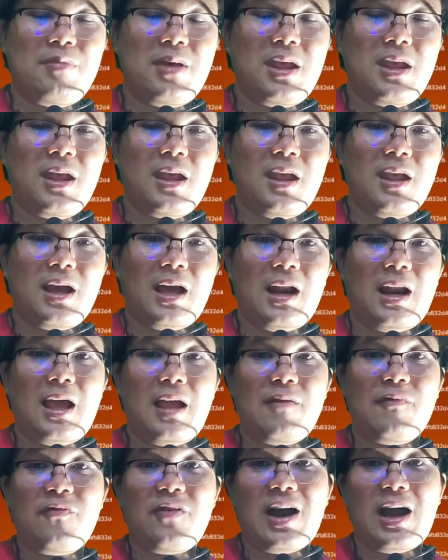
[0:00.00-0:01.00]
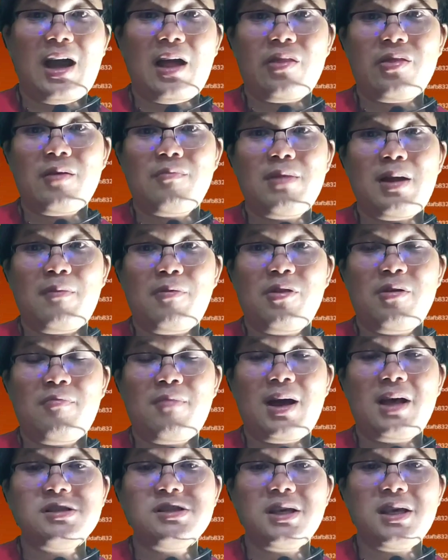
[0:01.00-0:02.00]
มีอะไรฝากสำหรับส
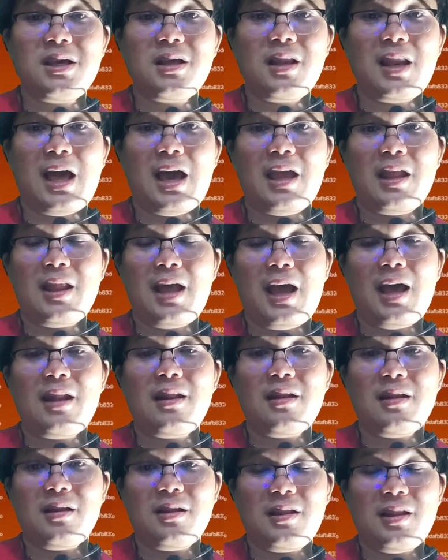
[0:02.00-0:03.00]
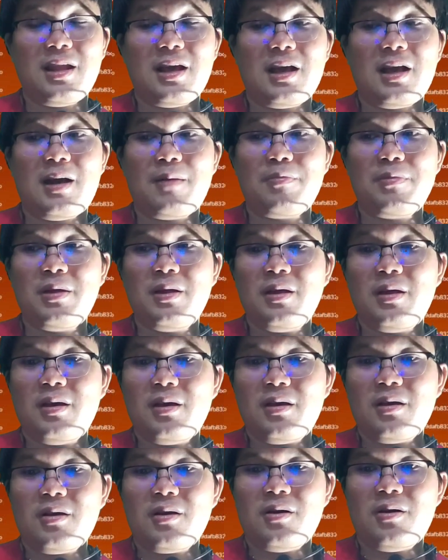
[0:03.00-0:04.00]
มาชิกหลายท่านนะครับ
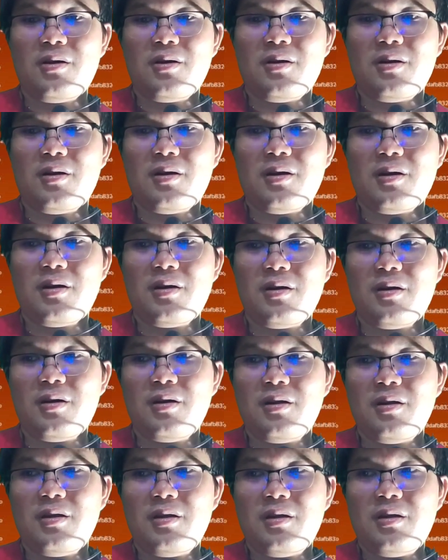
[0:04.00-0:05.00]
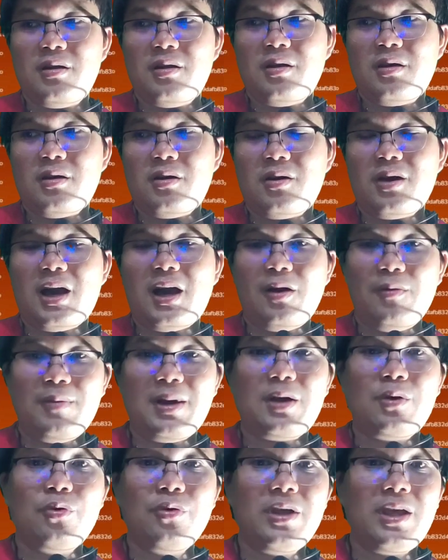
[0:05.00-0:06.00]
ก็ก็เข้า
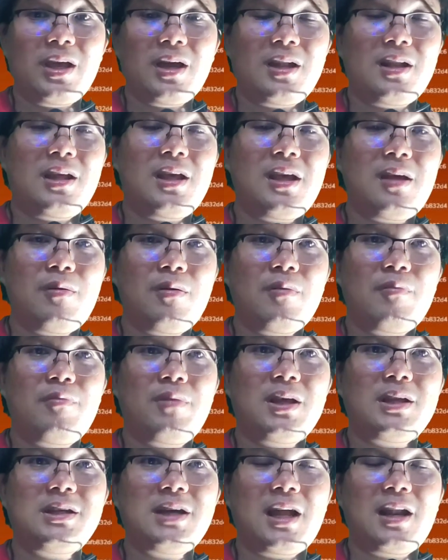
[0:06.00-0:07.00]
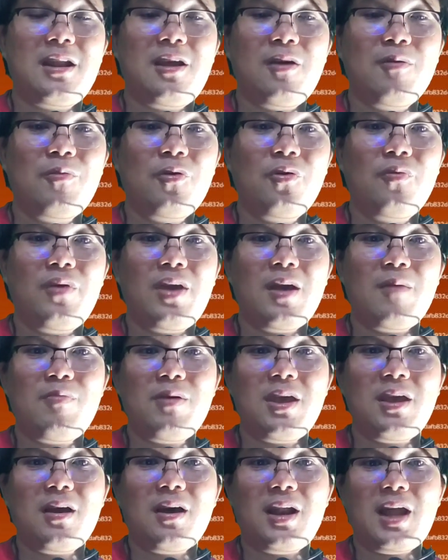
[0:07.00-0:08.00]
มาคุยกันที่มิชชั่นนิวมูล
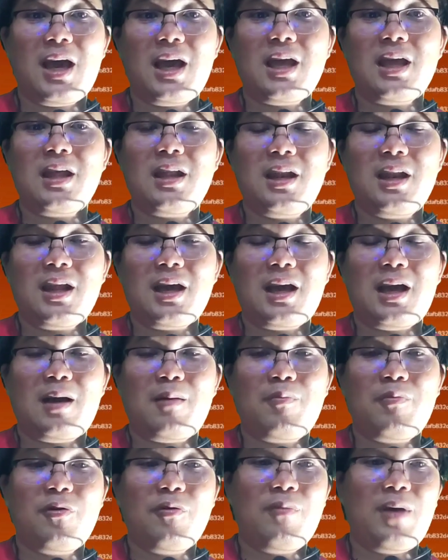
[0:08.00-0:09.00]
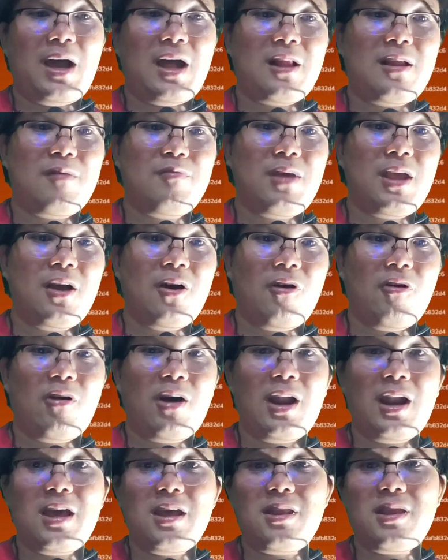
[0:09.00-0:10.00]
VIP ก็ได้นะครับ ผมอาจจะมีของ
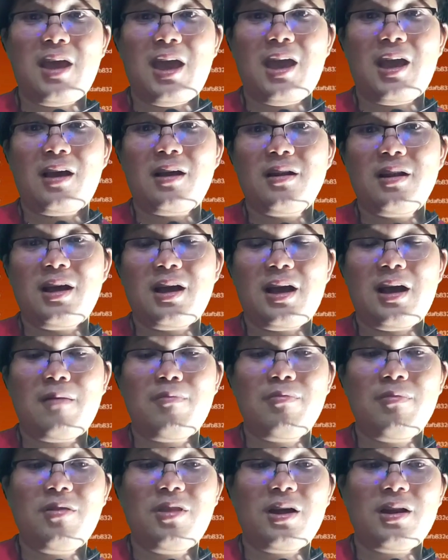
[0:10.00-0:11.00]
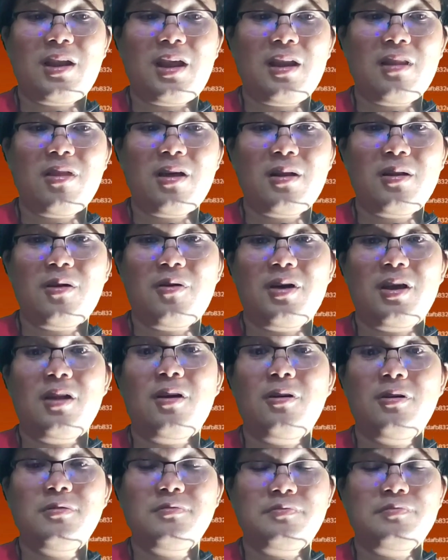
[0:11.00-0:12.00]
อะไรแจกนะครับ สักนิดสักหน่อย
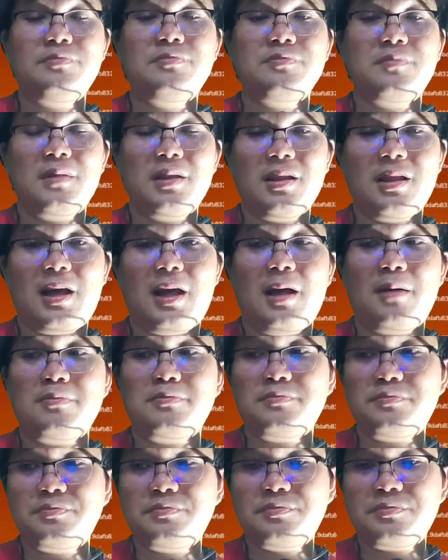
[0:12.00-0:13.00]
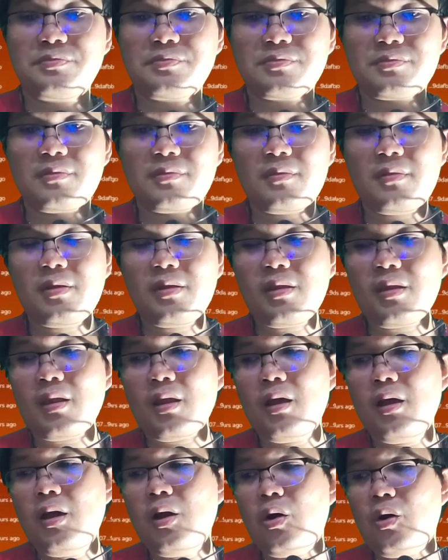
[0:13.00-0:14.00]
เนาะนะครับ
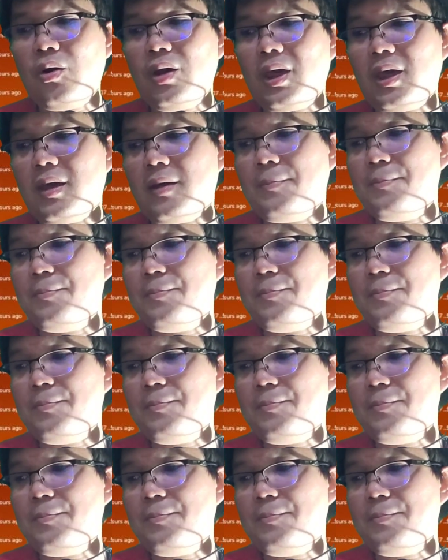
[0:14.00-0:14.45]
โอเค